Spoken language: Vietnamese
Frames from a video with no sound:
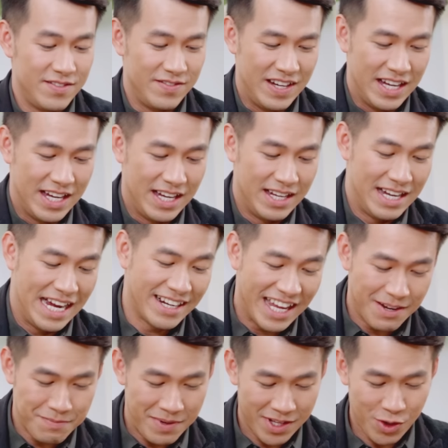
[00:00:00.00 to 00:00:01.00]
Và
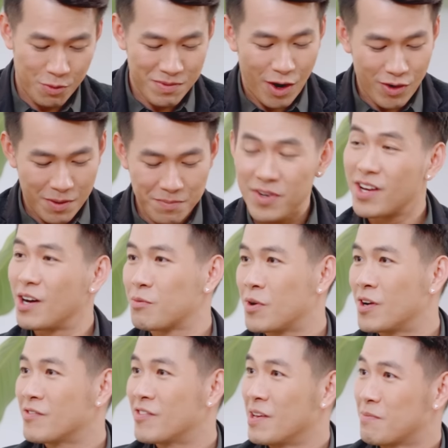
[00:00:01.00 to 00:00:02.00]
anh em mình cũng lâu lắm rồi
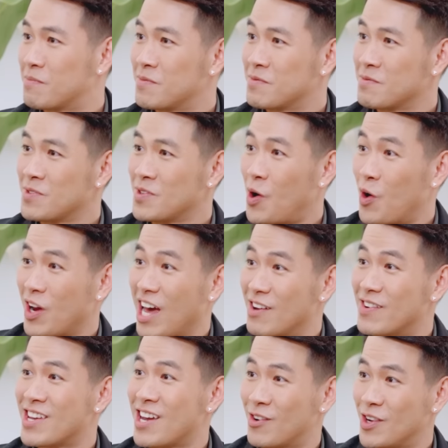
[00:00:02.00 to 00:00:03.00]
không có dịp ngồi
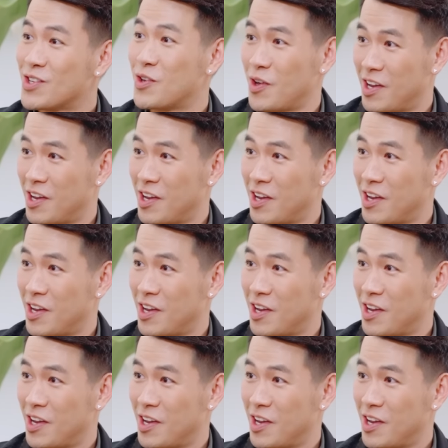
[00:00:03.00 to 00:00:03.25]
lại với nhau nói